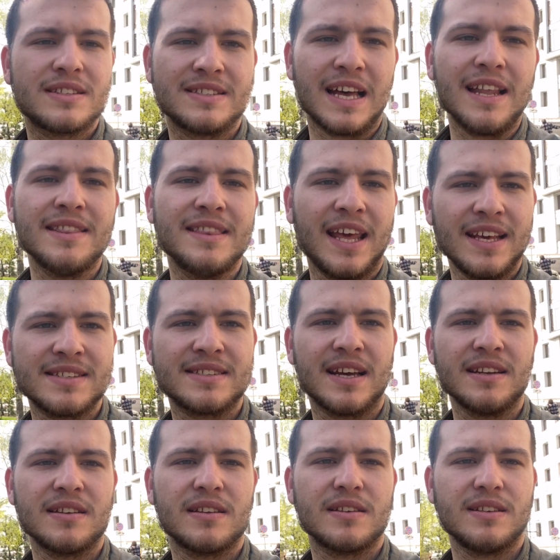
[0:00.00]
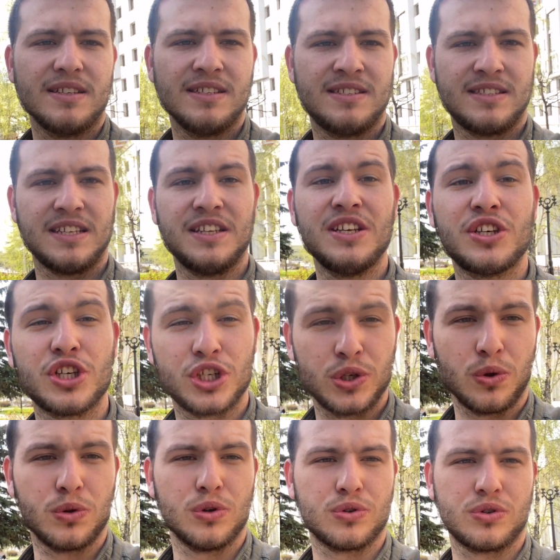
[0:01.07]
sen neysen istediğin kişi
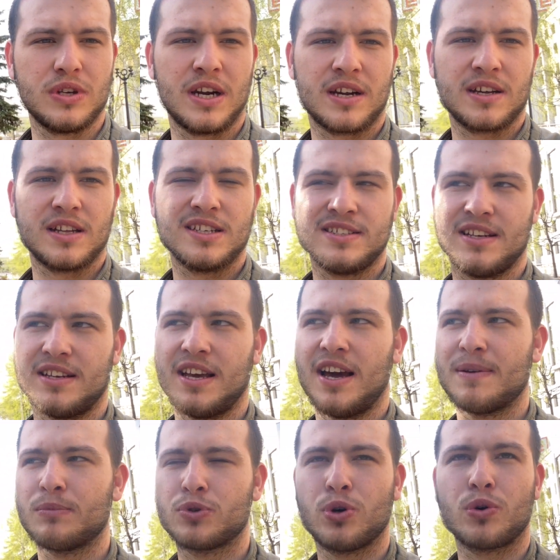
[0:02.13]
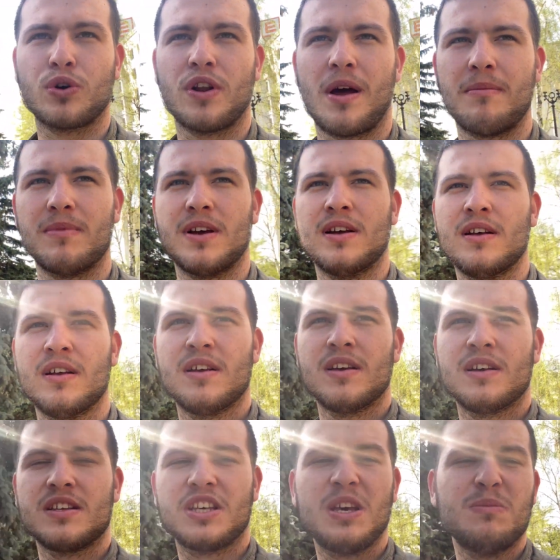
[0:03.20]
oluyorsun arkadaşlar. Yani bu çok önemli.
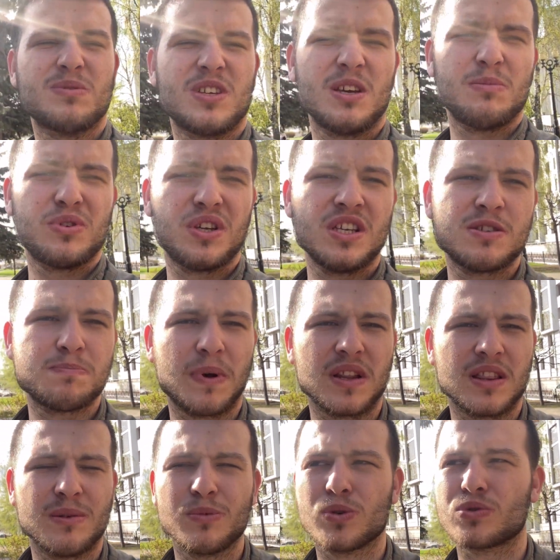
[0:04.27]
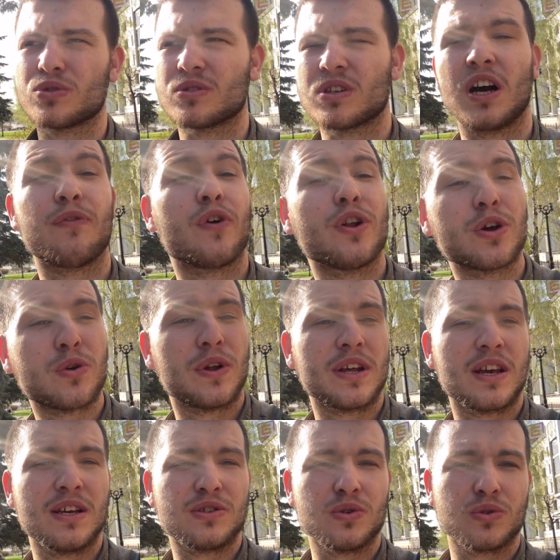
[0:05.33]
Kimseye bir şey ispatlamıyorsun. Kafana göre
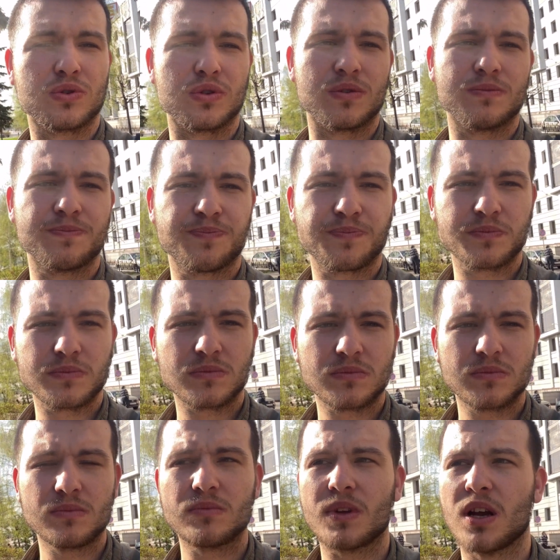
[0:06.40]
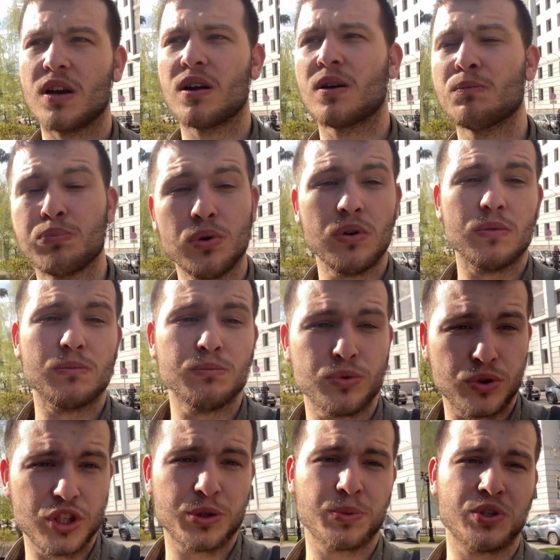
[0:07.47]
geziyorsun. Bu
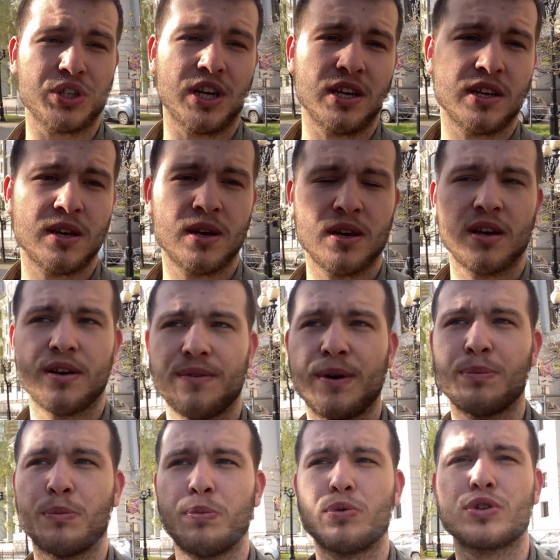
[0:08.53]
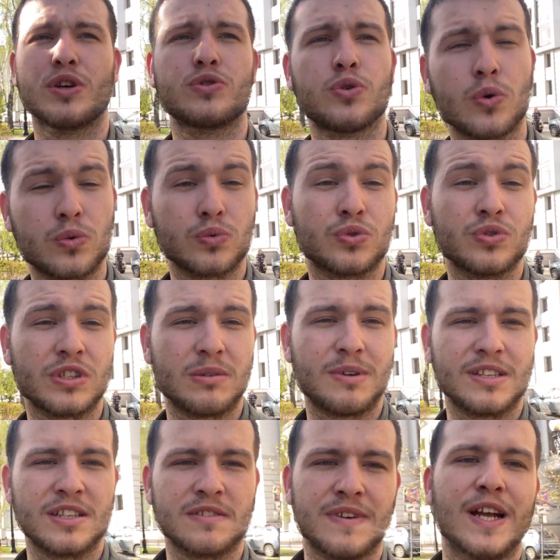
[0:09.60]
müthiş bir şey ve bu burada çok uzun
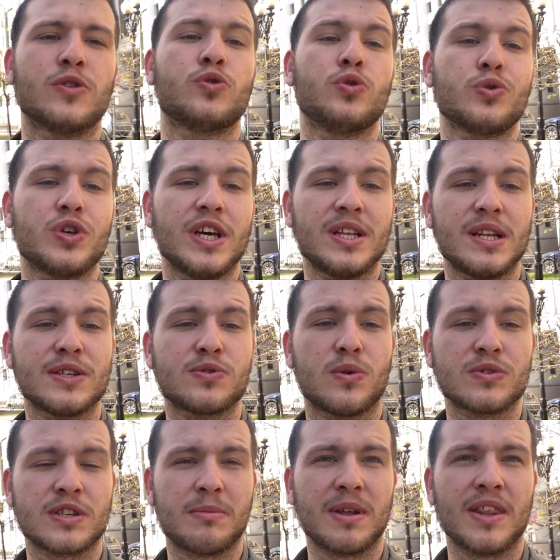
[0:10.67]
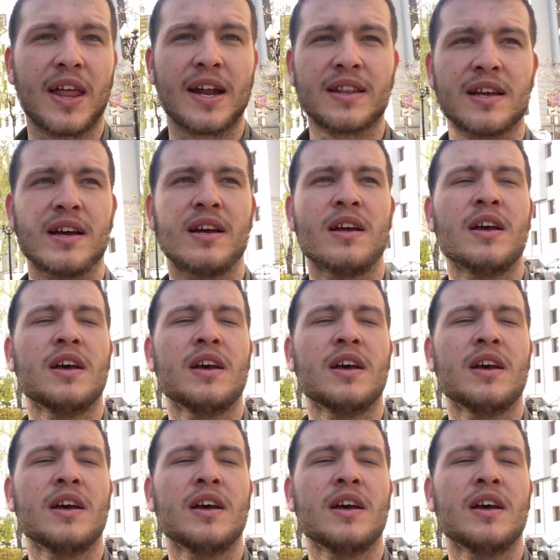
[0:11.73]
zamandır var. Türkiye'de de son zamanlarda